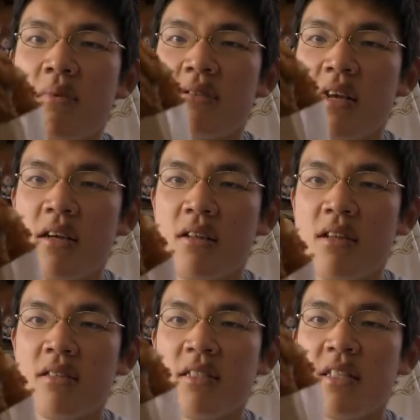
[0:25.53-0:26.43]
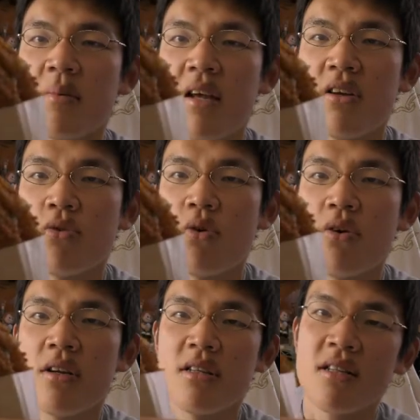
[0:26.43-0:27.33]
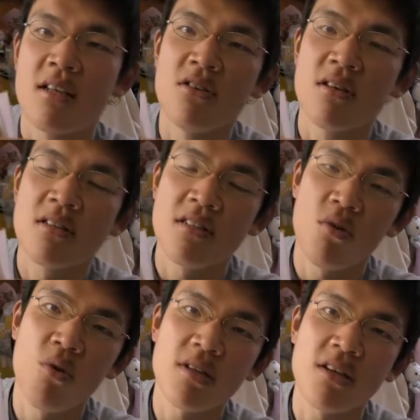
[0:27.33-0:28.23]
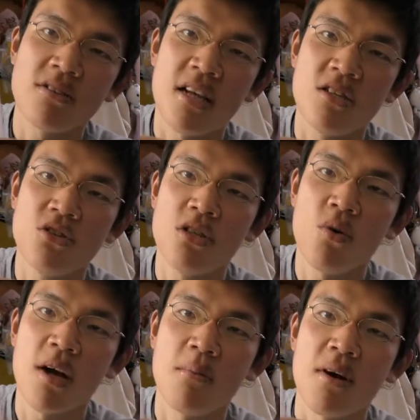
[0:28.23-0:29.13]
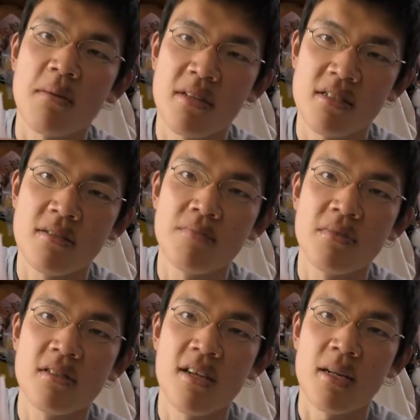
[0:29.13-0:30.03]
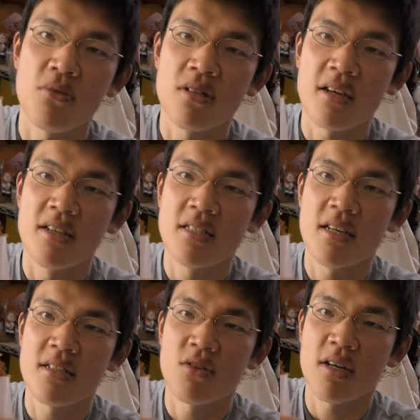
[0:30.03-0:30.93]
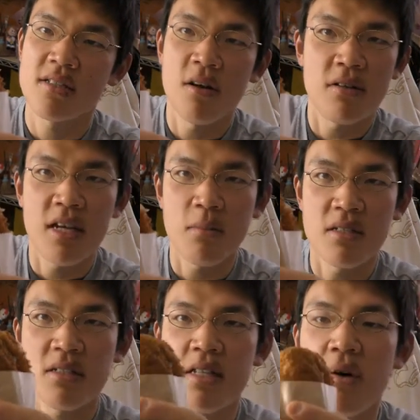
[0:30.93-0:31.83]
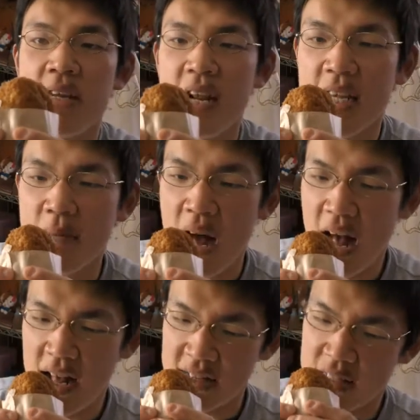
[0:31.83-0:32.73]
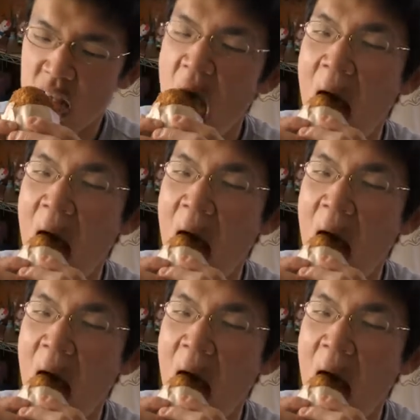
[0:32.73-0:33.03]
先日食べたエルコロより大きくて重量感もあります手に持った感じからそれが伝わってきますではいただきます